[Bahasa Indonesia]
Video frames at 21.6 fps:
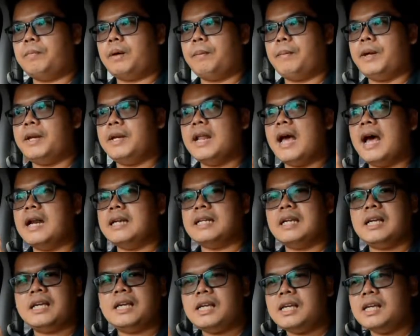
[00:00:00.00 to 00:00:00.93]

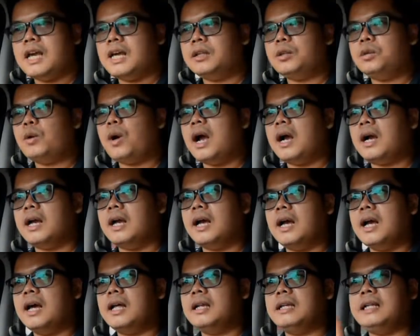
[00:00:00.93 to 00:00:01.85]
perpindahan giginya itu
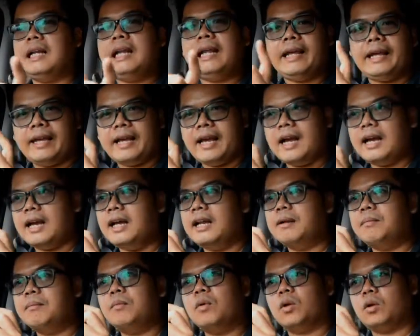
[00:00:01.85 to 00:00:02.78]
agak delay
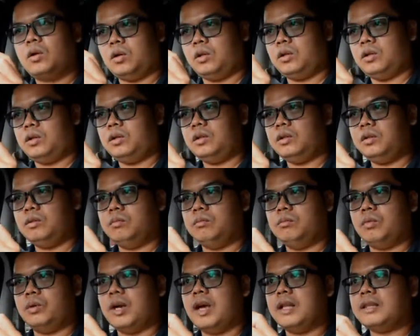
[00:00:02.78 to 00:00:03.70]
agak lemot
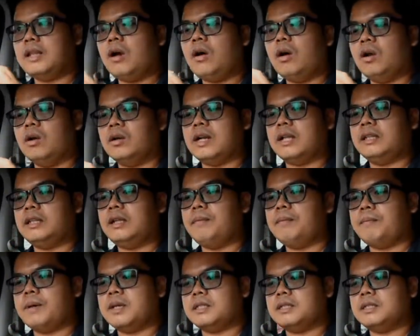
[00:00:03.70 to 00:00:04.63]
nggak tahu kalau
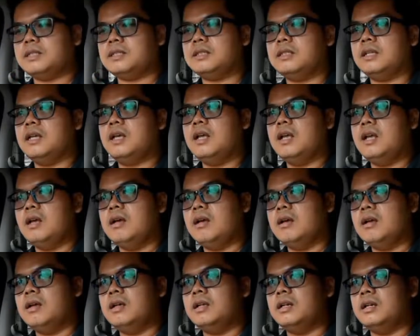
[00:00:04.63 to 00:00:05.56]
nanti pas
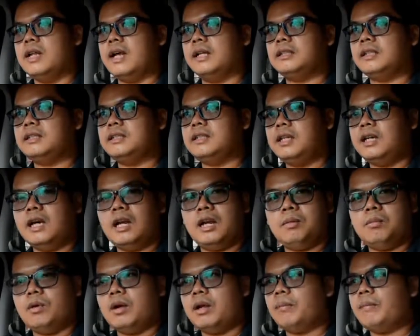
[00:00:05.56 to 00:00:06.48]
di atas
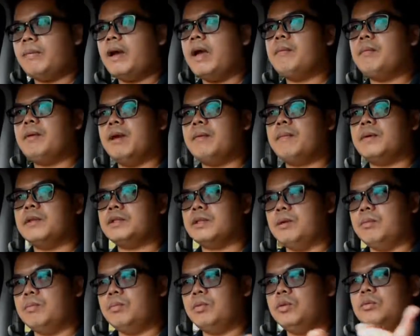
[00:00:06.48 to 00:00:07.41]
3000 rpm ya
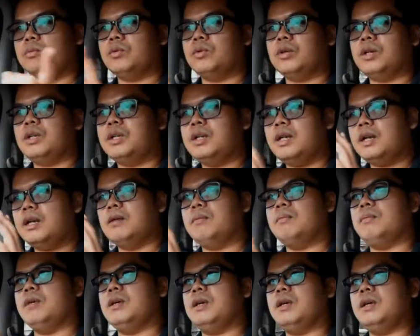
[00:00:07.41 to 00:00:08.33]
pas ngebut mungkin dia
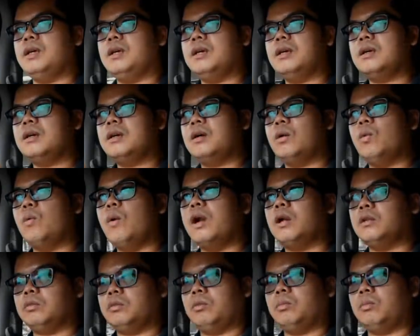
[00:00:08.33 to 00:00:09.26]
lebih
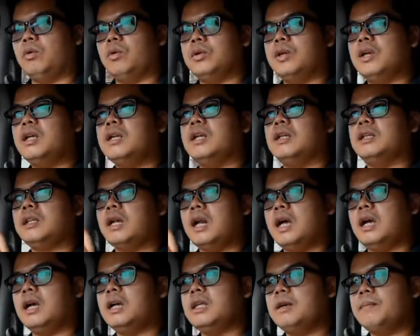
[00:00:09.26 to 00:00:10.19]
keluar turbonya dan
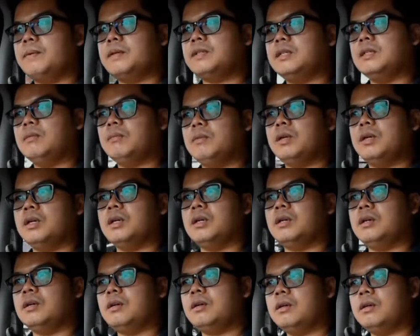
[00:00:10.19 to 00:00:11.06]
tenaganya pasti lebih